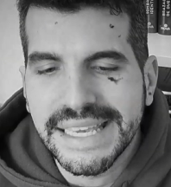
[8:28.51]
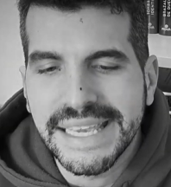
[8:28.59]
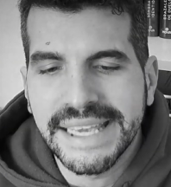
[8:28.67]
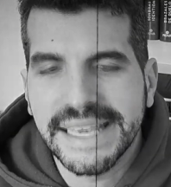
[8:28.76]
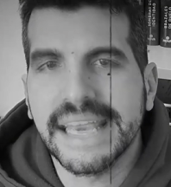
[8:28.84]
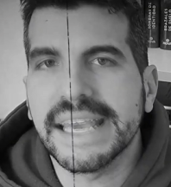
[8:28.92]
y
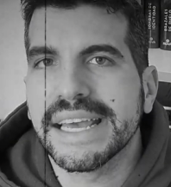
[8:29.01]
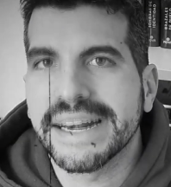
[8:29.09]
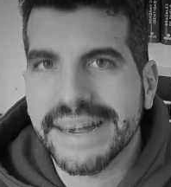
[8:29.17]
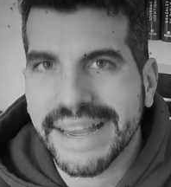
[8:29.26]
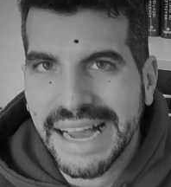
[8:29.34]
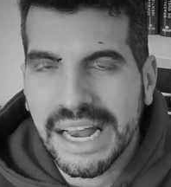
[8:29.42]
qué
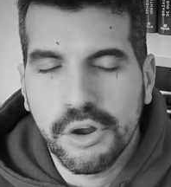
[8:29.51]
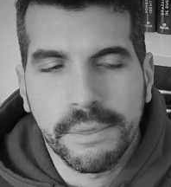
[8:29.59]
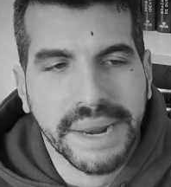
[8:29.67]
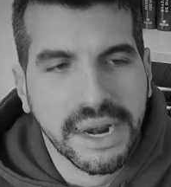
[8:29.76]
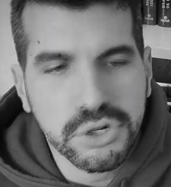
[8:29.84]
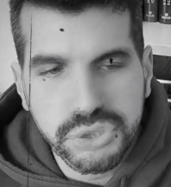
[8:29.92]
regalo
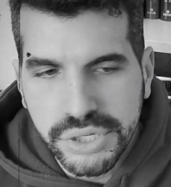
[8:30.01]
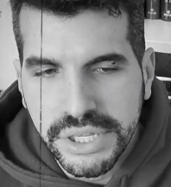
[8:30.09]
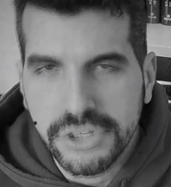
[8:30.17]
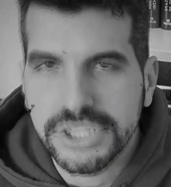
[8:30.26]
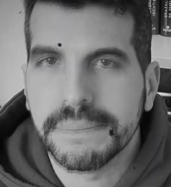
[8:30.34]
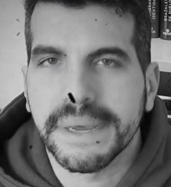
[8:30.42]
para los
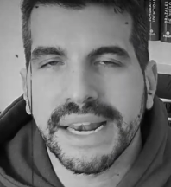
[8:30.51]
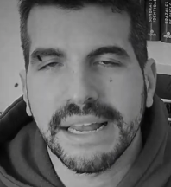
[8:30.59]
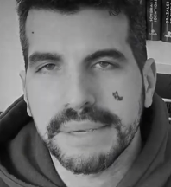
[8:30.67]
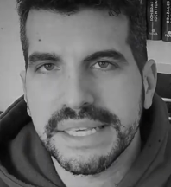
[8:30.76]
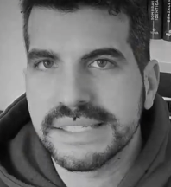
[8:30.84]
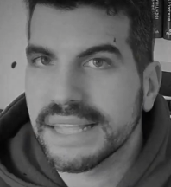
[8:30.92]
oídos y para la
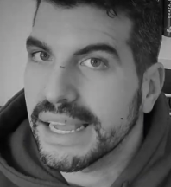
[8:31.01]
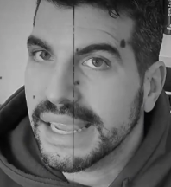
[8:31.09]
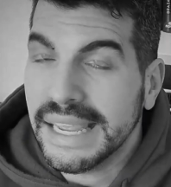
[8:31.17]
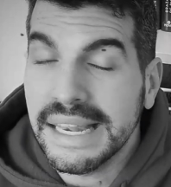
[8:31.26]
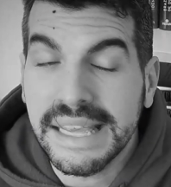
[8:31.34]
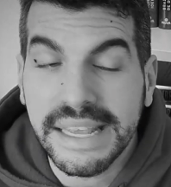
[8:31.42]
vista
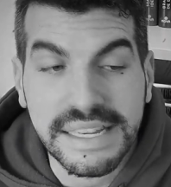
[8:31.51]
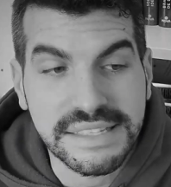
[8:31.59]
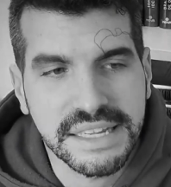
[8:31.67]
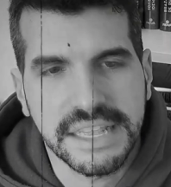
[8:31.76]
el leer este